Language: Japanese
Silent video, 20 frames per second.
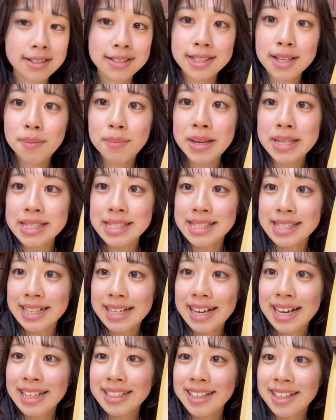草メンチ
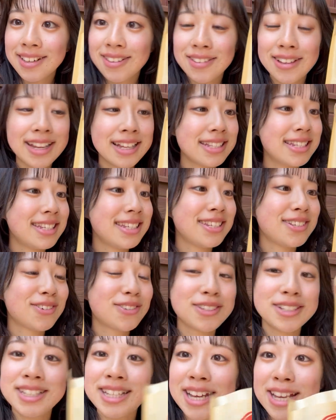変えたので実
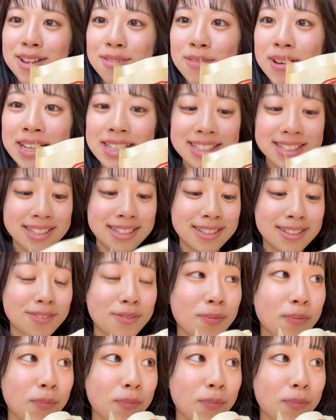食してきます